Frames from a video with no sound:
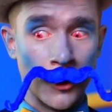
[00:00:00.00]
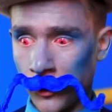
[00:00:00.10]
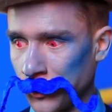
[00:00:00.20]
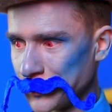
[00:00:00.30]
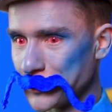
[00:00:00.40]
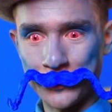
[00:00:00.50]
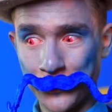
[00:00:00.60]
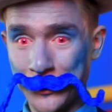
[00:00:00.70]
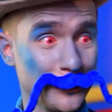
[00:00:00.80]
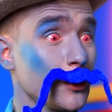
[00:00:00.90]
uns eine
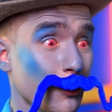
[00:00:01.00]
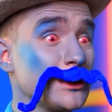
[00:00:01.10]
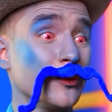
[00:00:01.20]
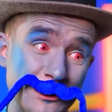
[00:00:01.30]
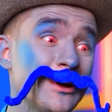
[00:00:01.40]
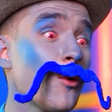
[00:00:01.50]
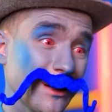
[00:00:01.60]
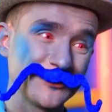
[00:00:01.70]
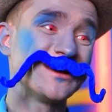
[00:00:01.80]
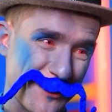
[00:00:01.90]
zivilisierte Schlacht
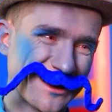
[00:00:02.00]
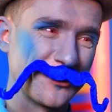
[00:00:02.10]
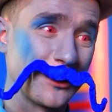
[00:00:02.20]
veranstalten.